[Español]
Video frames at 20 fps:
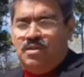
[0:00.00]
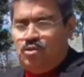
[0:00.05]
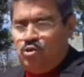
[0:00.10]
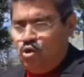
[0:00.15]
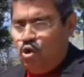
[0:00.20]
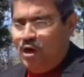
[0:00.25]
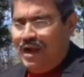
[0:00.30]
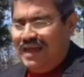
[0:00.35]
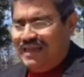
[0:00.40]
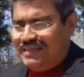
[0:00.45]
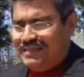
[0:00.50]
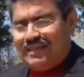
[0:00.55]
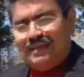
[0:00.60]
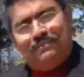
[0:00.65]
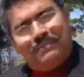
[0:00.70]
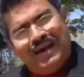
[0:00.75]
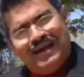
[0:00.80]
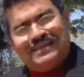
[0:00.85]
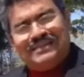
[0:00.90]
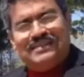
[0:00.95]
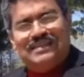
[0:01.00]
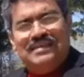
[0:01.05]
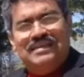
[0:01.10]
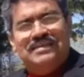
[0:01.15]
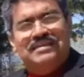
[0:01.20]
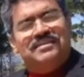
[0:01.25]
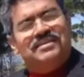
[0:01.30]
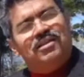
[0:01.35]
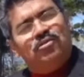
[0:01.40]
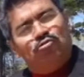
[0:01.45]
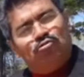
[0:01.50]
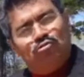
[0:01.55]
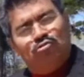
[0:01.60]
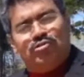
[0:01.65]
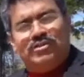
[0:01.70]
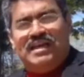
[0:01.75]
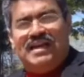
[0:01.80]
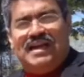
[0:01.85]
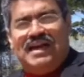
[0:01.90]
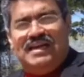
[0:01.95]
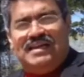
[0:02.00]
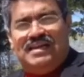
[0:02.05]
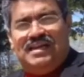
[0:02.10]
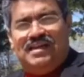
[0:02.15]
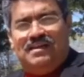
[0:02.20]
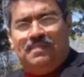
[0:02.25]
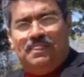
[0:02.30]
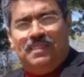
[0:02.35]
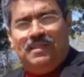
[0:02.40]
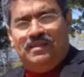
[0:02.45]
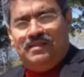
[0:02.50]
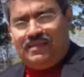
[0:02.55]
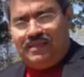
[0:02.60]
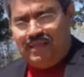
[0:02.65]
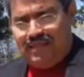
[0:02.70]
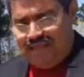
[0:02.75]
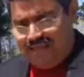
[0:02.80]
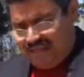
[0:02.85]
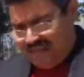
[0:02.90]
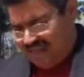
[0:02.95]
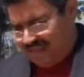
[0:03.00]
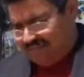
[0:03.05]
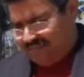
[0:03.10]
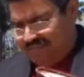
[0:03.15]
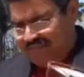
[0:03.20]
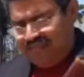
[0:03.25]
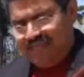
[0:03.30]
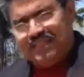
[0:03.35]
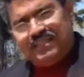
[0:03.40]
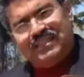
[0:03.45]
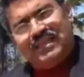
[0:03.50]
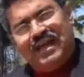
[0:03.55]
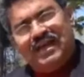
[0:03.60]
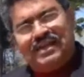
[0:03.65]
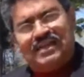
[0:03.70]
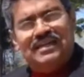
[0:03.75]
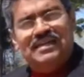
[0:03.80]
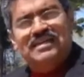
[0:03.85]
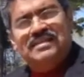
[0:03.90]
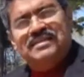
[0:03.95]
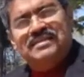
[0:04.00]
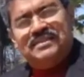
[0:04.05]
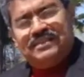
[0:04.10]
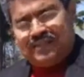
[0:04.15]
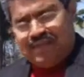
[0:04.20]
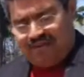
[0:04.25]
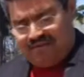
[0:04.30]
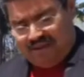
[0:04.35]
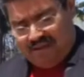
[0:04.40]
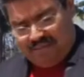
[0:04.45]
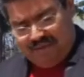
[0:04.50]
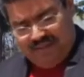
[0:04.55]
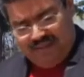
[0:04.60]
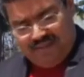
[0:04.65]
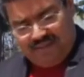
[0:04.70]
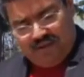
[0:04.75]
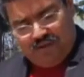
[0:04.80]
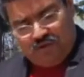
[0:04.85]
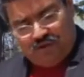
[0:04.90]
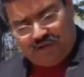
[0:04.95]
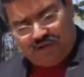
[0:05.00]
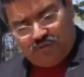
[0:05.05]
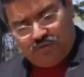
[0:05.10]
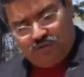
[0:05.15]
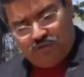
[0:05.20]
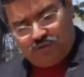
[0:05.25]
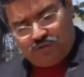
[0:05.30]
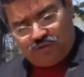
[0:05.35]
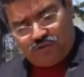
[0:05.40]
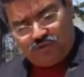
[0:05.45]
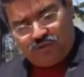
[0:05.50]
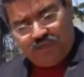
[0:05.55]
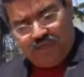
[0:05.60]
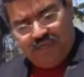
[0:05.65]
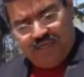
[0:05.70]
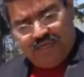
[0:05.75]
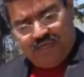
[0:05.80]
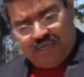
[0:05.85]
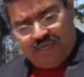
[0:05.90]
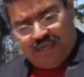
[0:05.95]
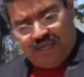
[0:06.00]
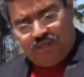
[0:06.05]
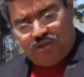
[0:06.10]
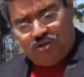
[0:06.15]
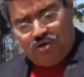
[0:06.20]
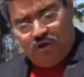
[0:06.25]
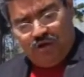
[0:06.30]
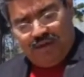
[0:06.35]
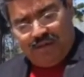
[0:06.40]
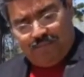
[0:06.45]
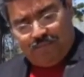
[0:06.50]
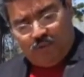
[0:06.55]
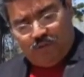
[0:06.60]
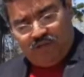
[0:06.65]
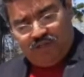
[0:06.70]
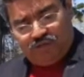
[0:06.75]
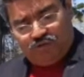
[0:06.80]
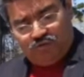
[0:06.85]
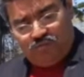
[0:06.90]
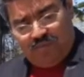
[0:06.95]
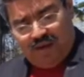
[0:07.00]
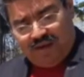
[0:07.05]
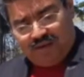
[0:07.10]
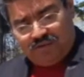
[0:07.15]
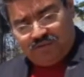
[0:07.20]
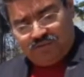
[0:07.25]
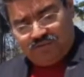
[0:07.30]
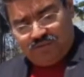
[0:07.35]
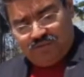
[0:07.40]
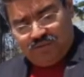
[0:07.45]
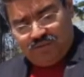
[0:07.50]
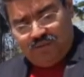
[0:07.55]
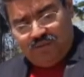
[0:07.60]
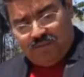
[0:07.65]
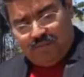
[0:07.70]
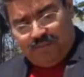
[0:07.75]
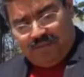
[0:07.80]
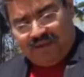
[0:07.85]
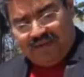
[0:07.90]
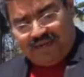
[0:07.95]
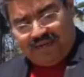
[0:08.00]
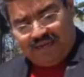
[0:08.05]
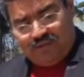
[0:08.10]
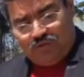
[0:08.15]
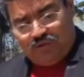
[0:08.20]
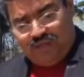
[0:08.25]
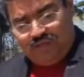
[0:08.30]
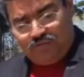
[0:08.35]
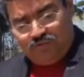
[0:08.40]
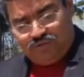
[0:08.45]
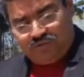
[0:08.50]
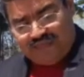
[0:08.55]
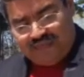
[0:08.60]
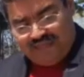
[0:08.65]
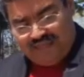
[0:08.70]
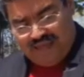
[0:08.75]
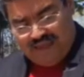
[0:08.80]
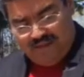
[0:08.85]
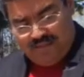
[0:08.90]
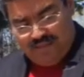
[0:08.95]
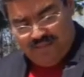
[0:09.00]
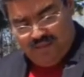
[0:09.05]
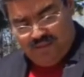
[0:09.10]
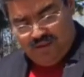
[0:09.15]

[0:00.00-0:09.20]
no gaste más de lo que usted gana. Tiene que administrar sabiamente los recursos que Dios les pone en sus manos, para que no les suceda